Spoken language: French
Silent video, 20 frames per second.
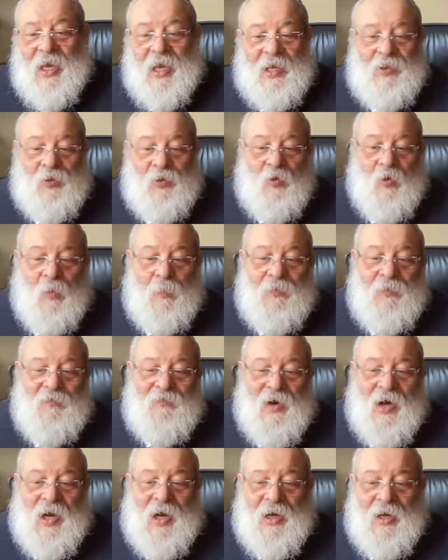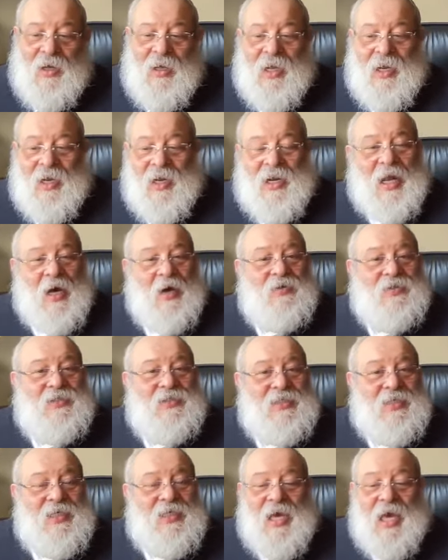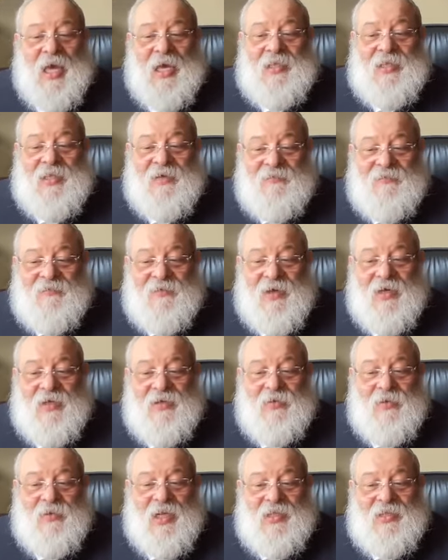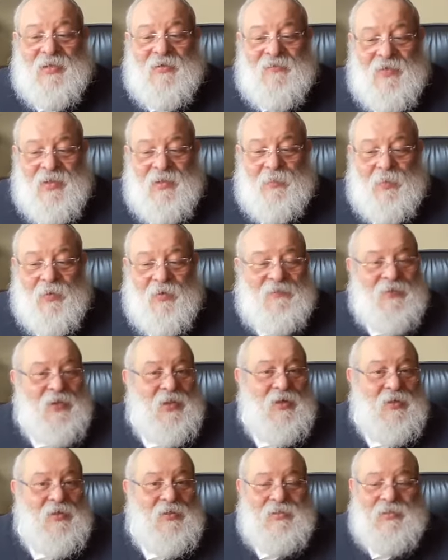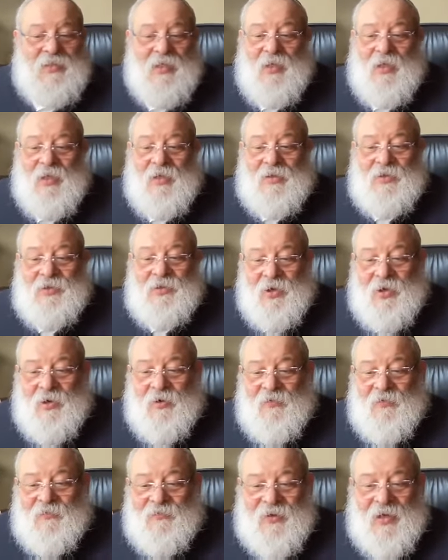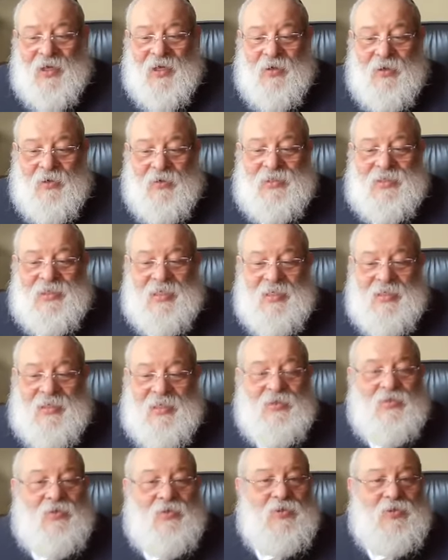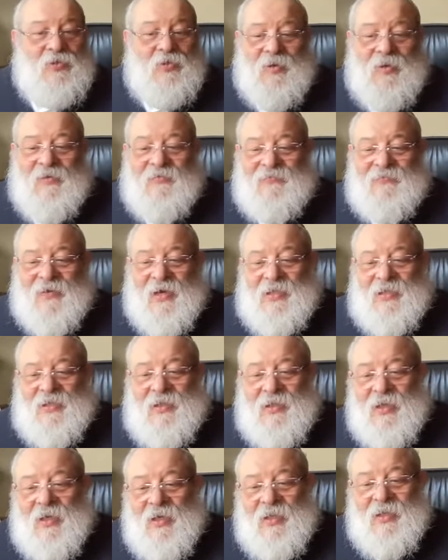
Et donc on peut voir là aussi un effet de la divine providence dans le fait que cette déduction est faite